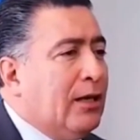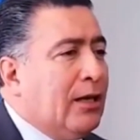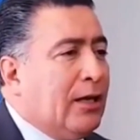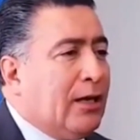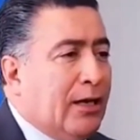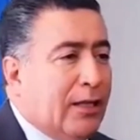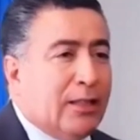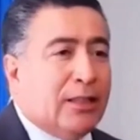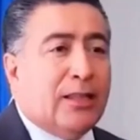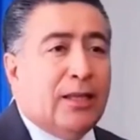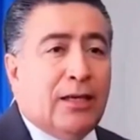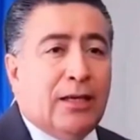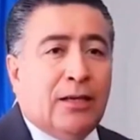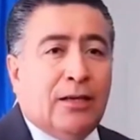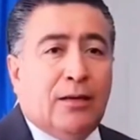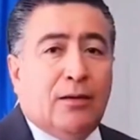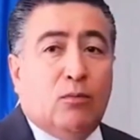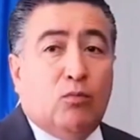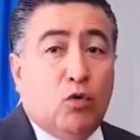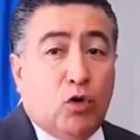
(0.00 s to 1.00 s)
gente
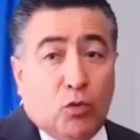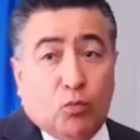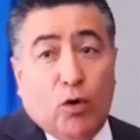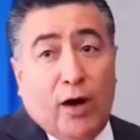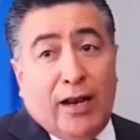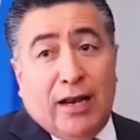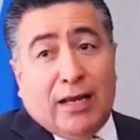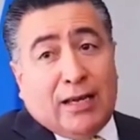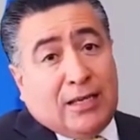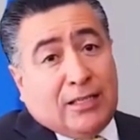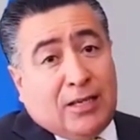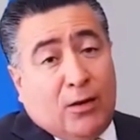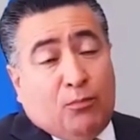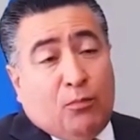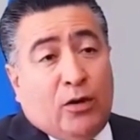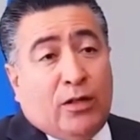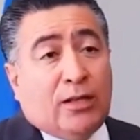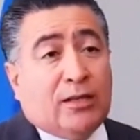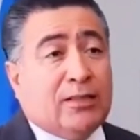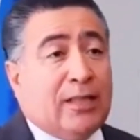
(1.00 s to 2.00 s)
muy buena que se
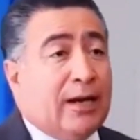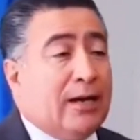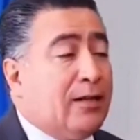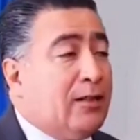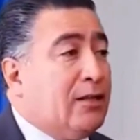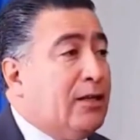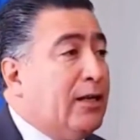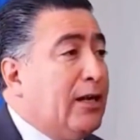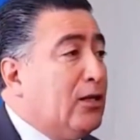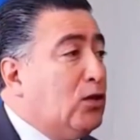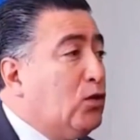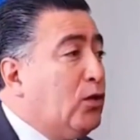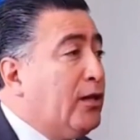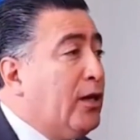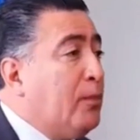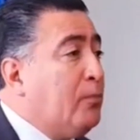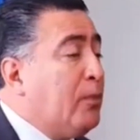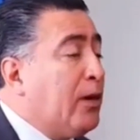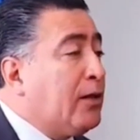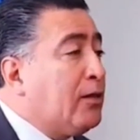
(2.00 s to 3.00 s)
puede estar retirando
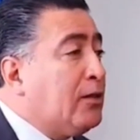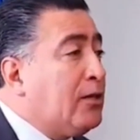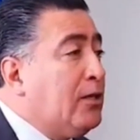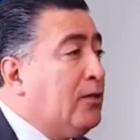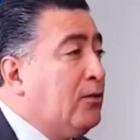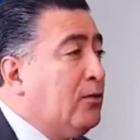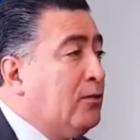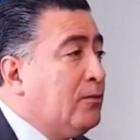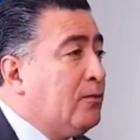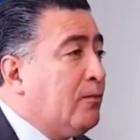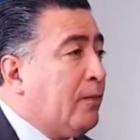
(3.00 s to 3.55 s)
del partido